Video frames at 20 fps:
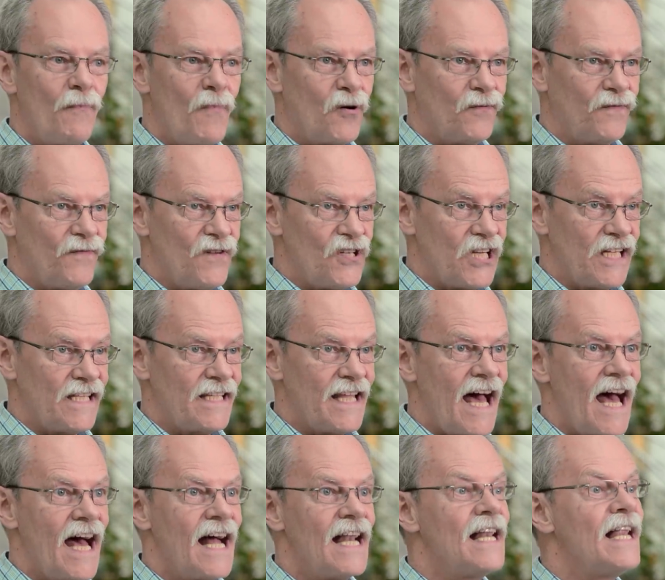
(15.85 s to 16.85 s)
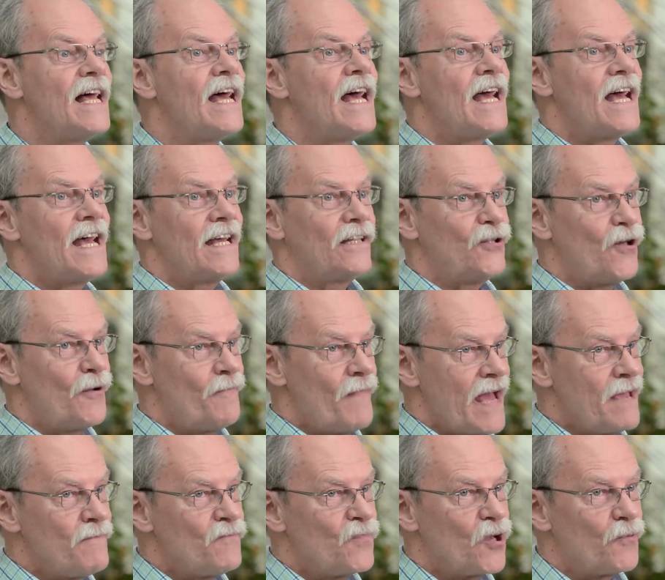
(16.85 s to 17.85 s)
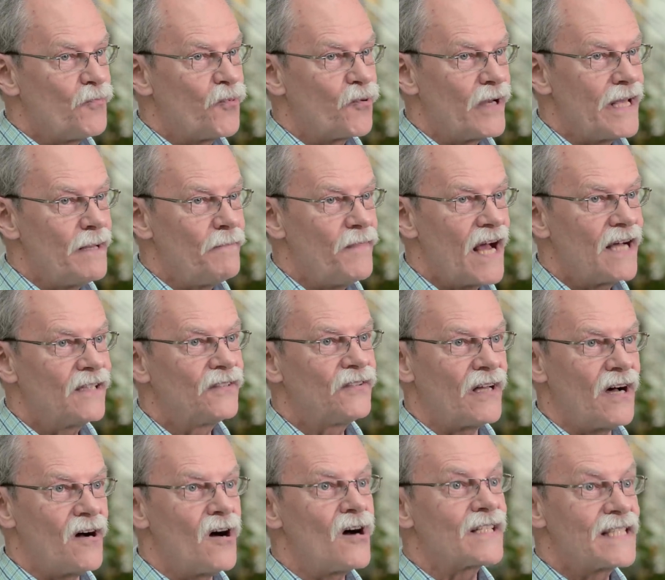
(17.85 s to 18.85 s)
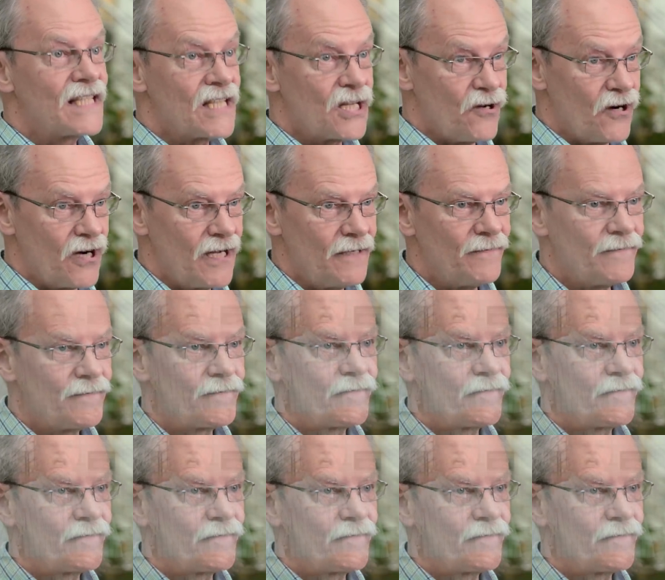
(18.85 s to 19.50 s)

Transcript: le monde végétal, de même que pour les plantes horticoles.